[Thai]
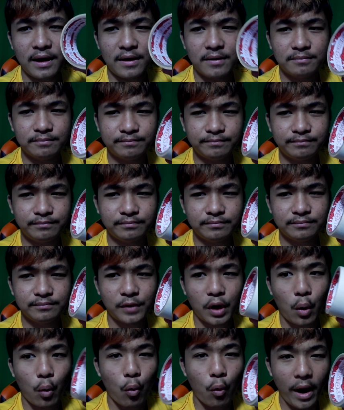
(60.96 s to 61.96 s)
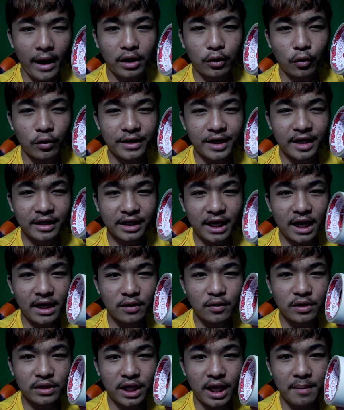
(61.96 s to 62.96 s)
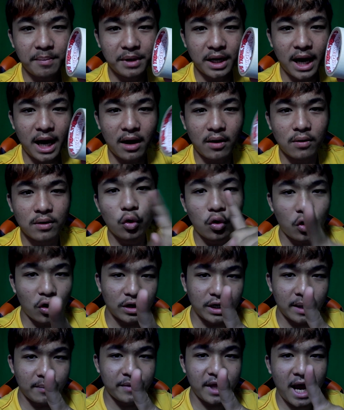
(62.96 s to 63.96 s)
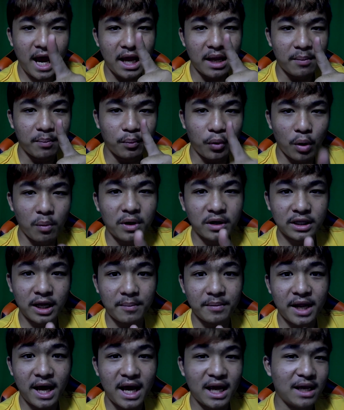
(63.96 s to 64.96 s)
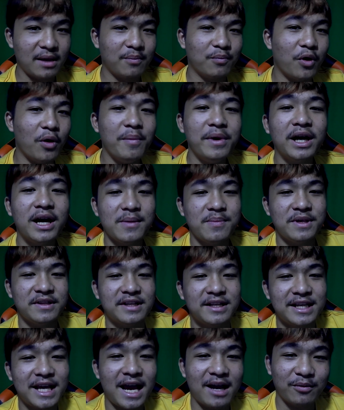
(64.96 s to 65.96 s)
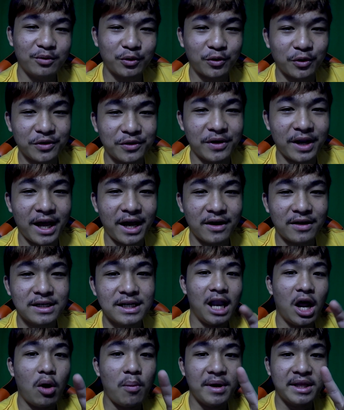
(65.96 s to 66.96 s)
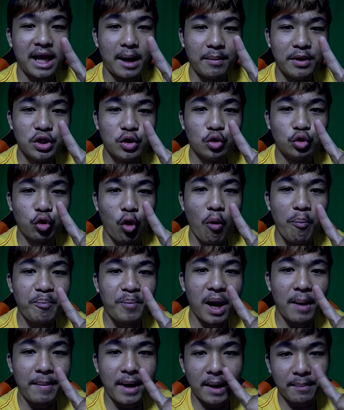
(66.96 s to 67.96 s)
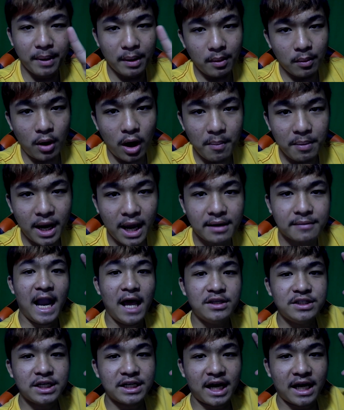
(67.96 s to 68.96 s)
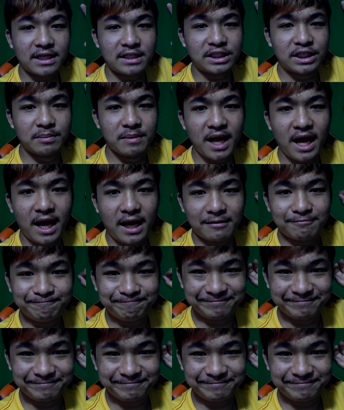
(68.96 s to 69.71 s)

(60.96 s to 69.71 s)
เลย แว็กขนหน้าแข้งด้วยเทปกาว ทุกคนทำได้ ผมก็ทำได้ ผมไม่เคยผิดสัญญากับทุกคนอยู่แล้ว เรามาทำให้ YouTube ระเบิดไปพร้อมๆกัน แล้วเจอกันคลิปหน้า